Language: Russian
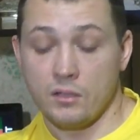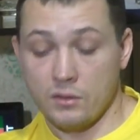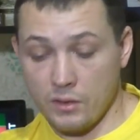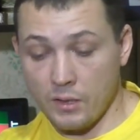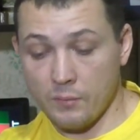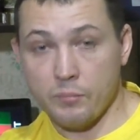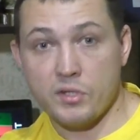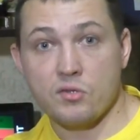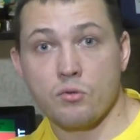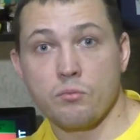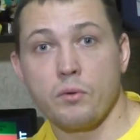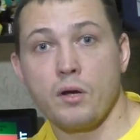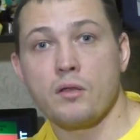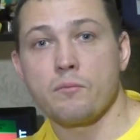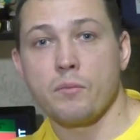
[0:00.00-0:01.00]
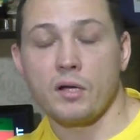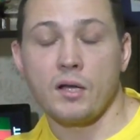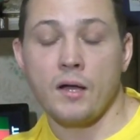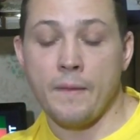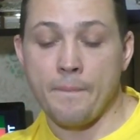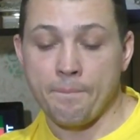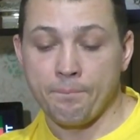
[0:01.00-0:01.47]
И так поступает,
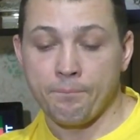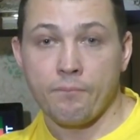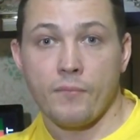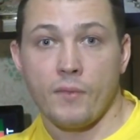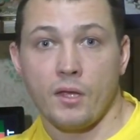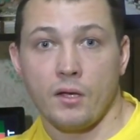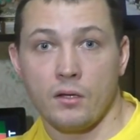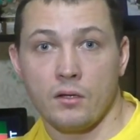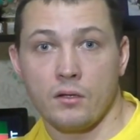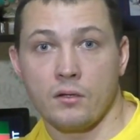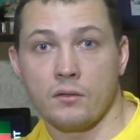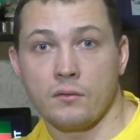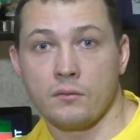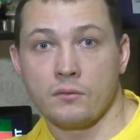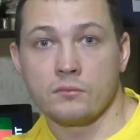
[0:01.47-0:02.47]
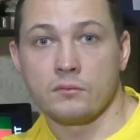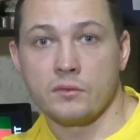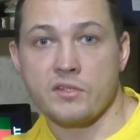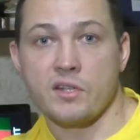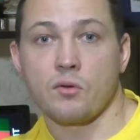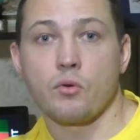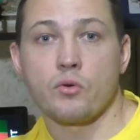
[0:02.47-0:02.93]
пока э,
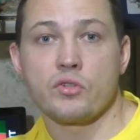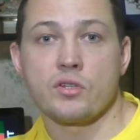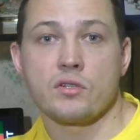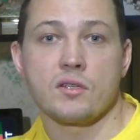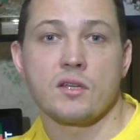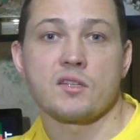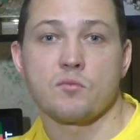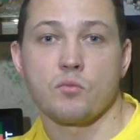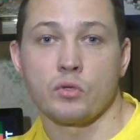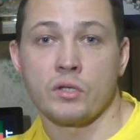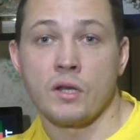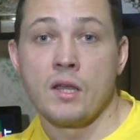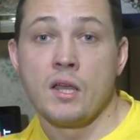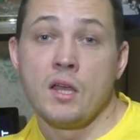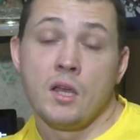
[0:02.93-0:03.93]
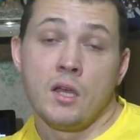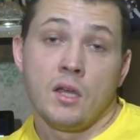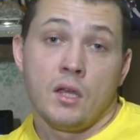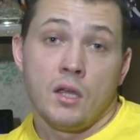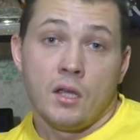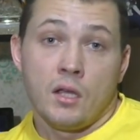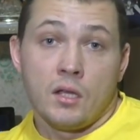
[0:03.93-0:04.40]
не закончится осмотр.
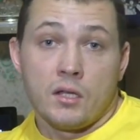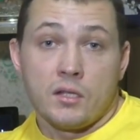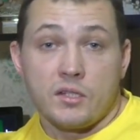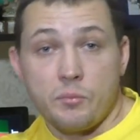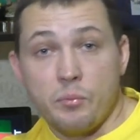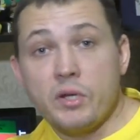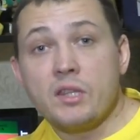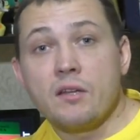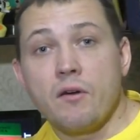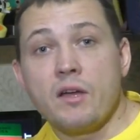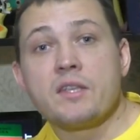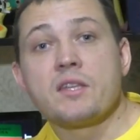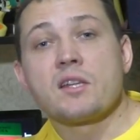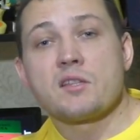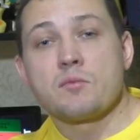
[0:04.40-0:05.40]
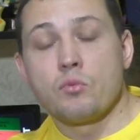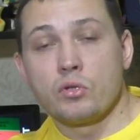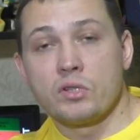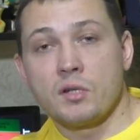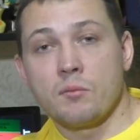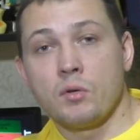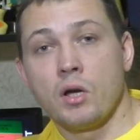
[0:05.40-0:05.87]
Теперь давайте
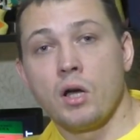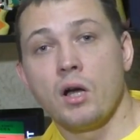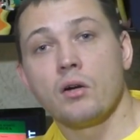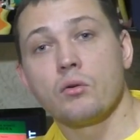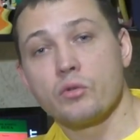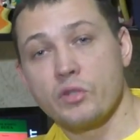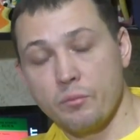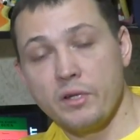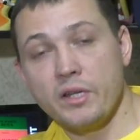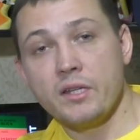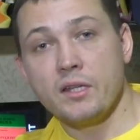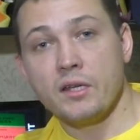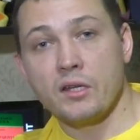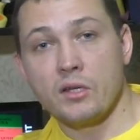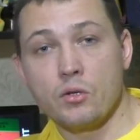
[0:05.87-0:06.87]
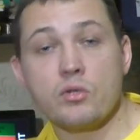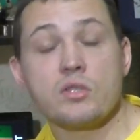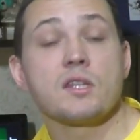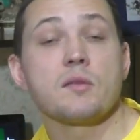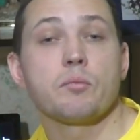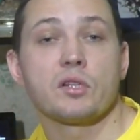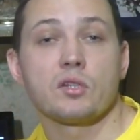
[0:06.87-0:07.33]
рассмотрим утепление
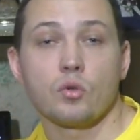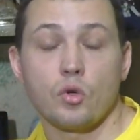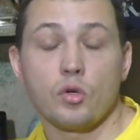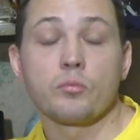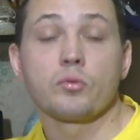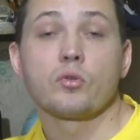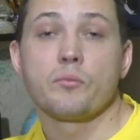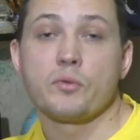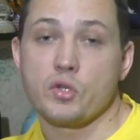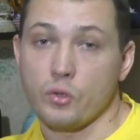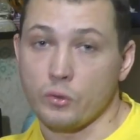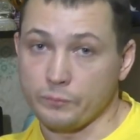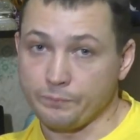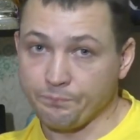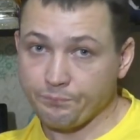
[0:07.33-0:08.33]
гнезд и подкормку пчел.